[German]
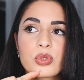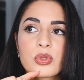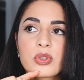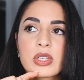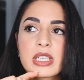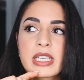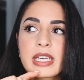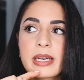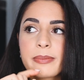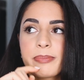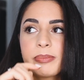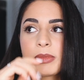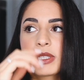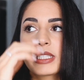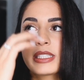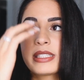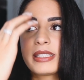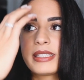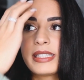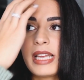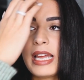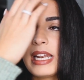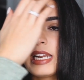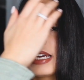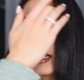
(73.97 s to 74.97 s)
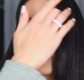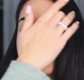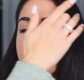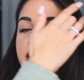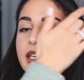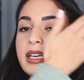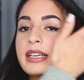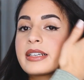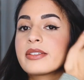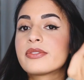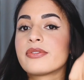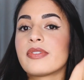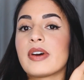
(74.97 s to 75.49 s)
Und ich habe mich sehr lange
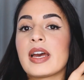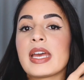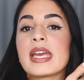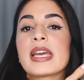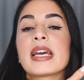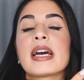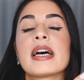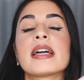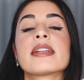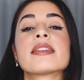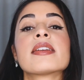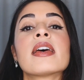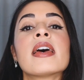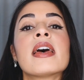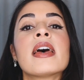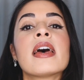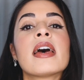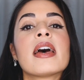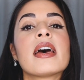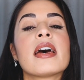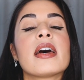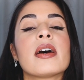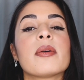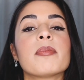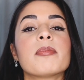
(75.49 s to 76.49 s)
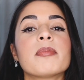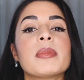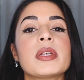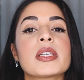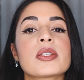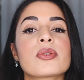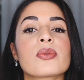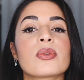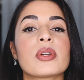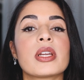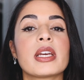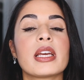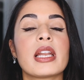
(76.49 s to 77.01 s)
da geweigert, äh, mir
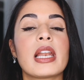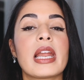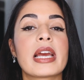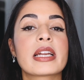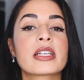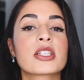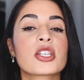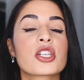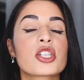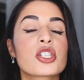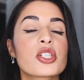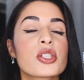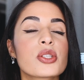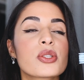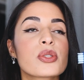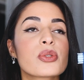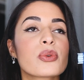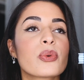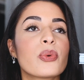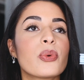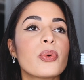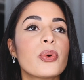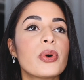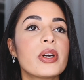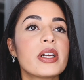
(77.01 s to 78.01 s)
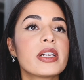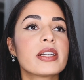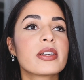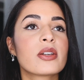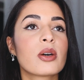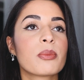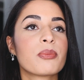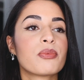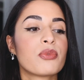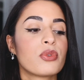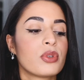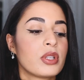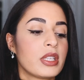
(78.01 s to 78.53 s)
so eine elektrische zu holen,
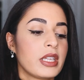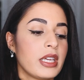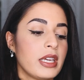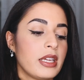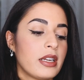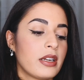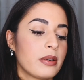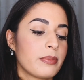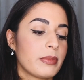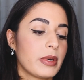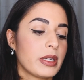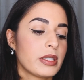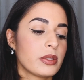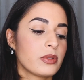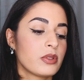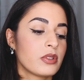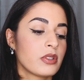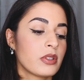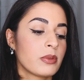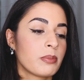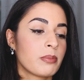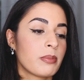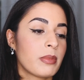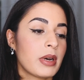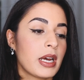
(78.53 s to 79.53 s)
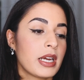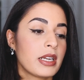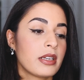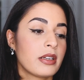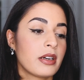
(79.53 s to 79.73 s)
obwohl jeder meine, in,